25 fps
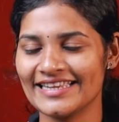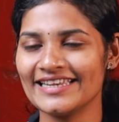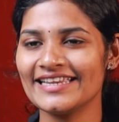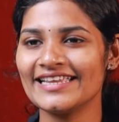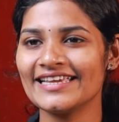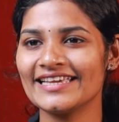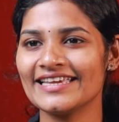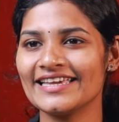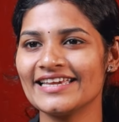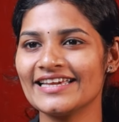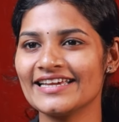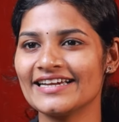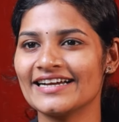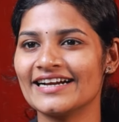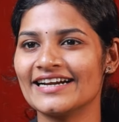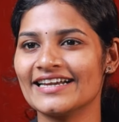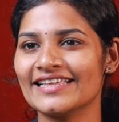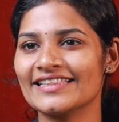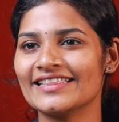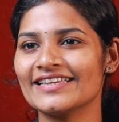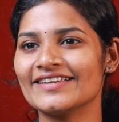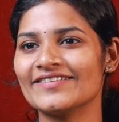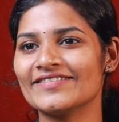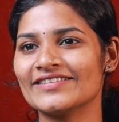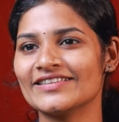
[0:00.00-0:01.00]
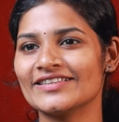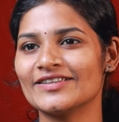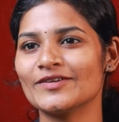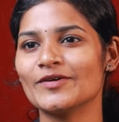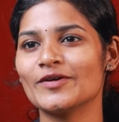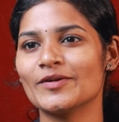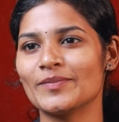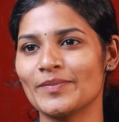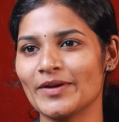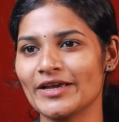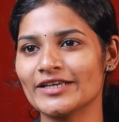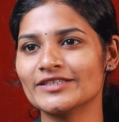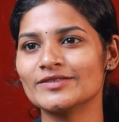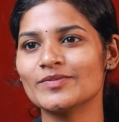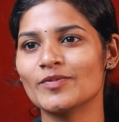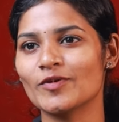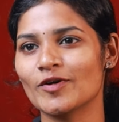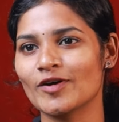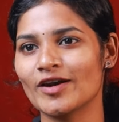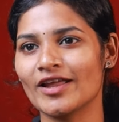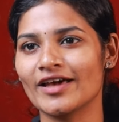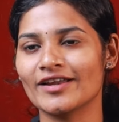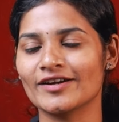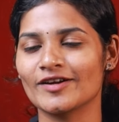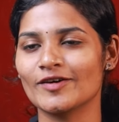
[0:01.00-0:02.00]
இன்னைக்கு களத்தில் வந்துட்டு ஒரு பேசு
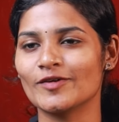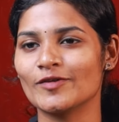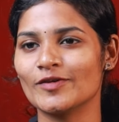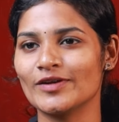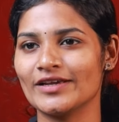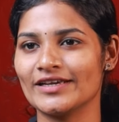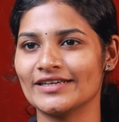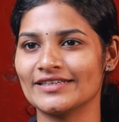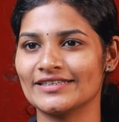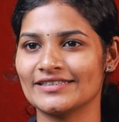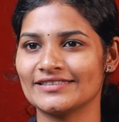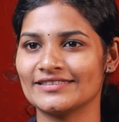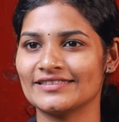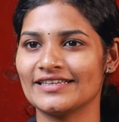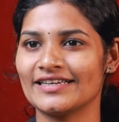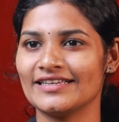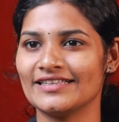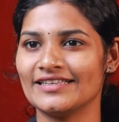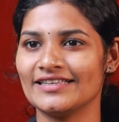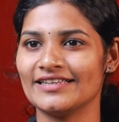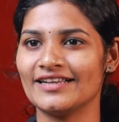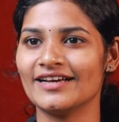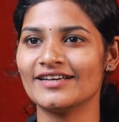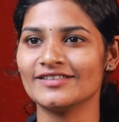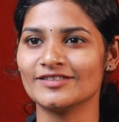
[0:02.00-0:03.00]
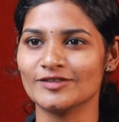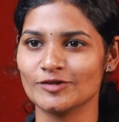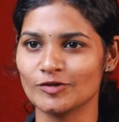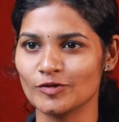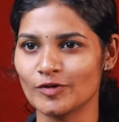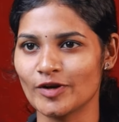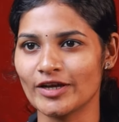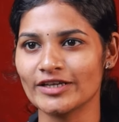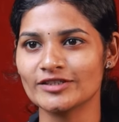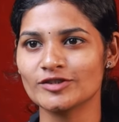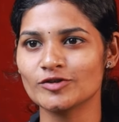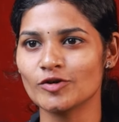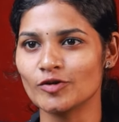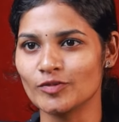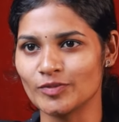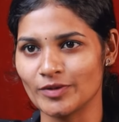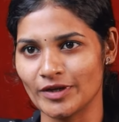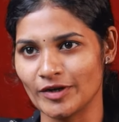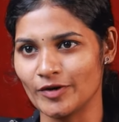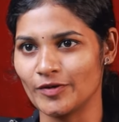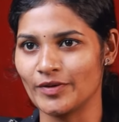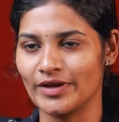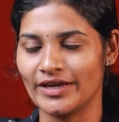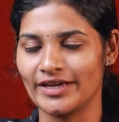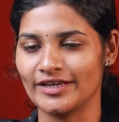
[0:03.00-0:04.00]
பொருளாக இருக்கக்கூடிய செய்தினா அது சுரேஷ்
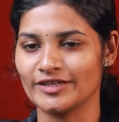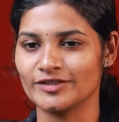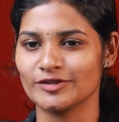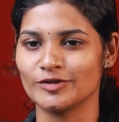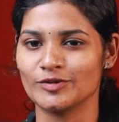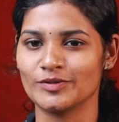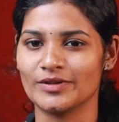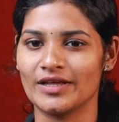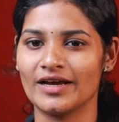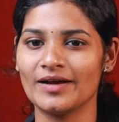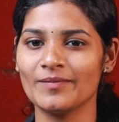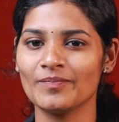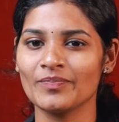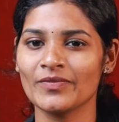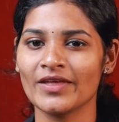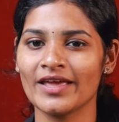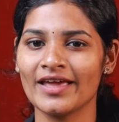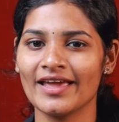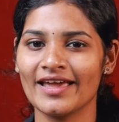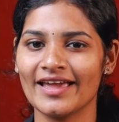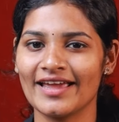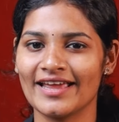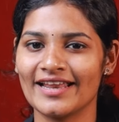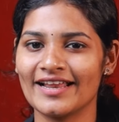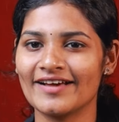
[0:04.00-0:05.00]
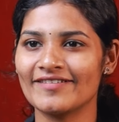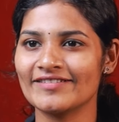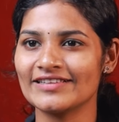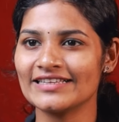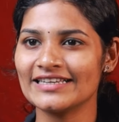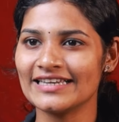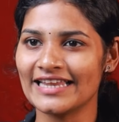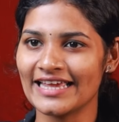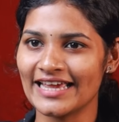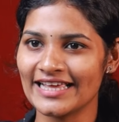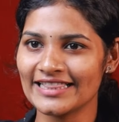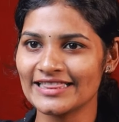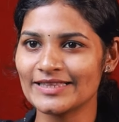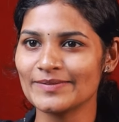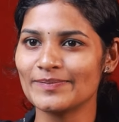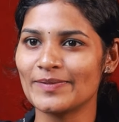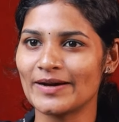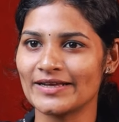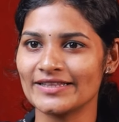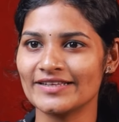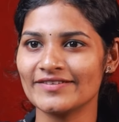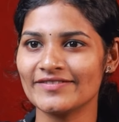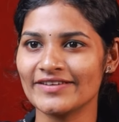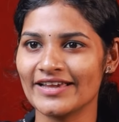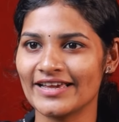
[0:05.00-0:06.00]
கோபியினுடைய இஷ்யூ தான் ஏன்னா வந்து நேற்று
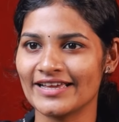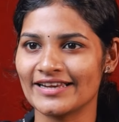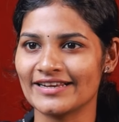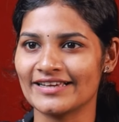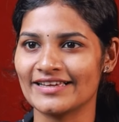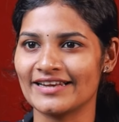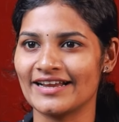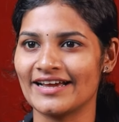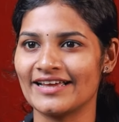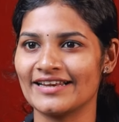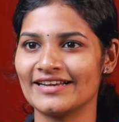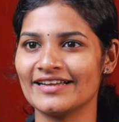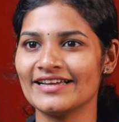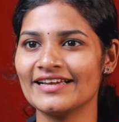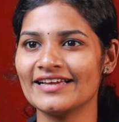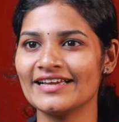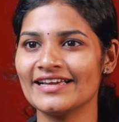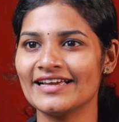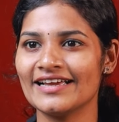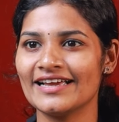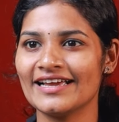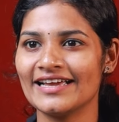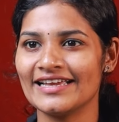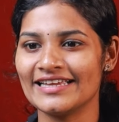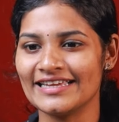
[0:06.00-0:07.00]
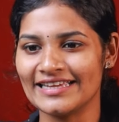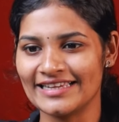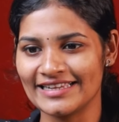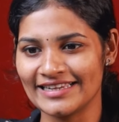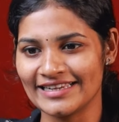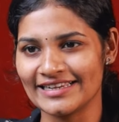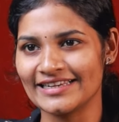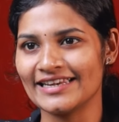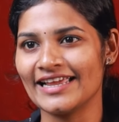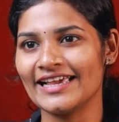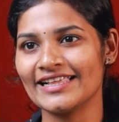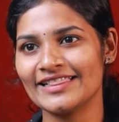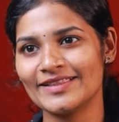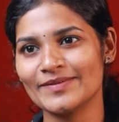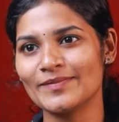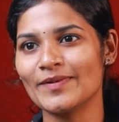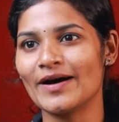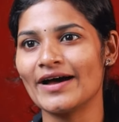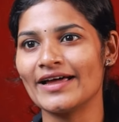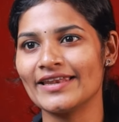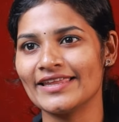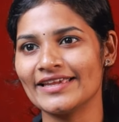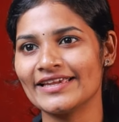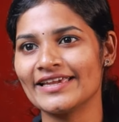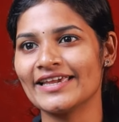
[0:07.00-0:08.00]
பதவி ஏற்கிறாரு நேற்று
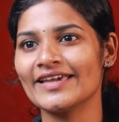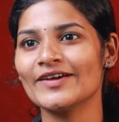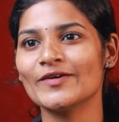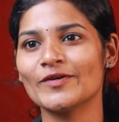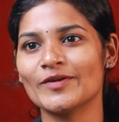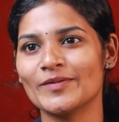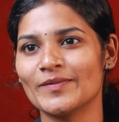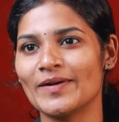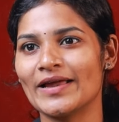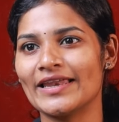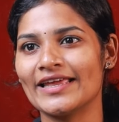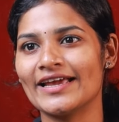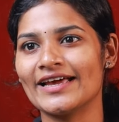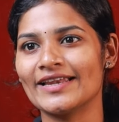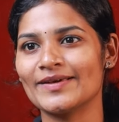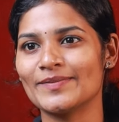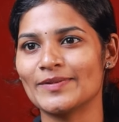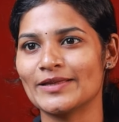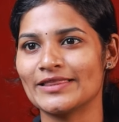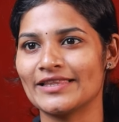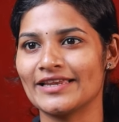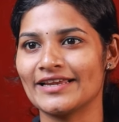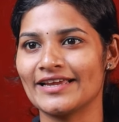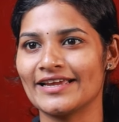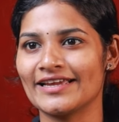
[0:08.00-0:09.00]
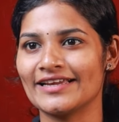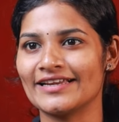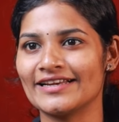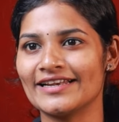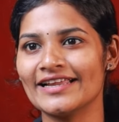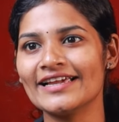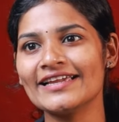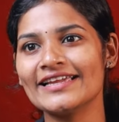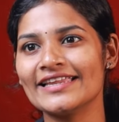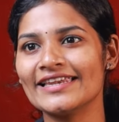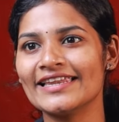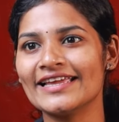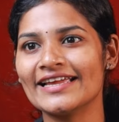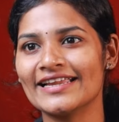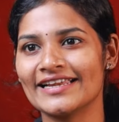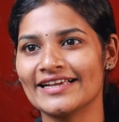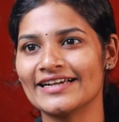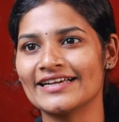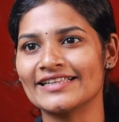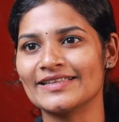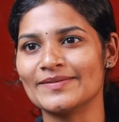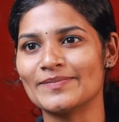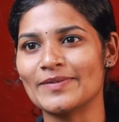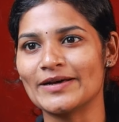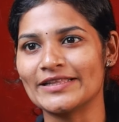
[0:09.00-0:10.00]
மாலைக்கே ஒரு மலையாள பத்திரிகை கிட்ட இல்லை
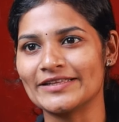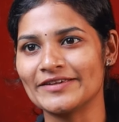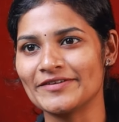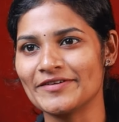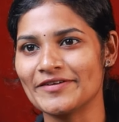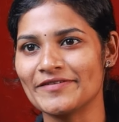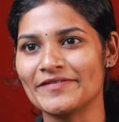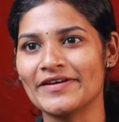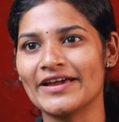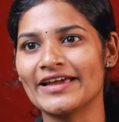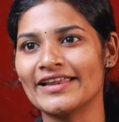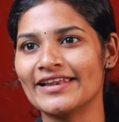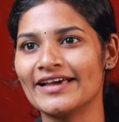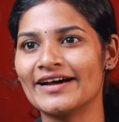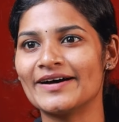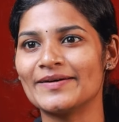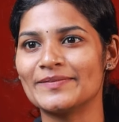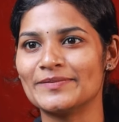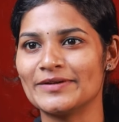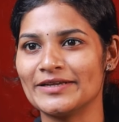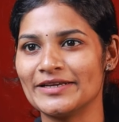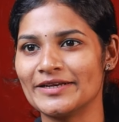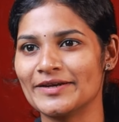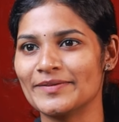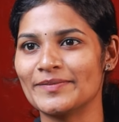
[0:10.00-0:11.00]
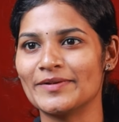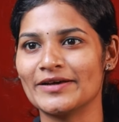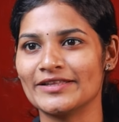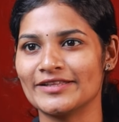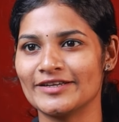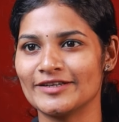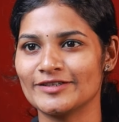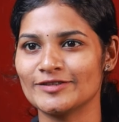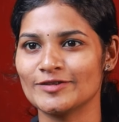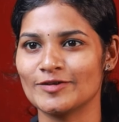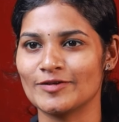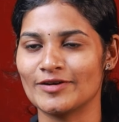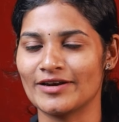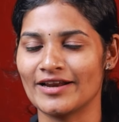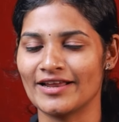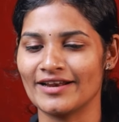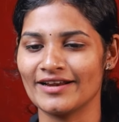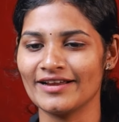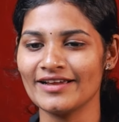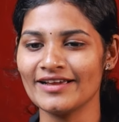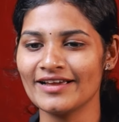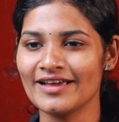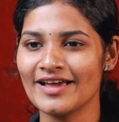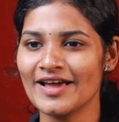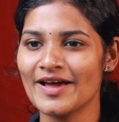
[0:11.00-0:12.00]
எனக்கு அந்த பதவி வேணாம் அப்படின்ற மாதிரி
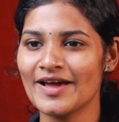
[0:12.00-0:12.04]
சொல்கிறாரு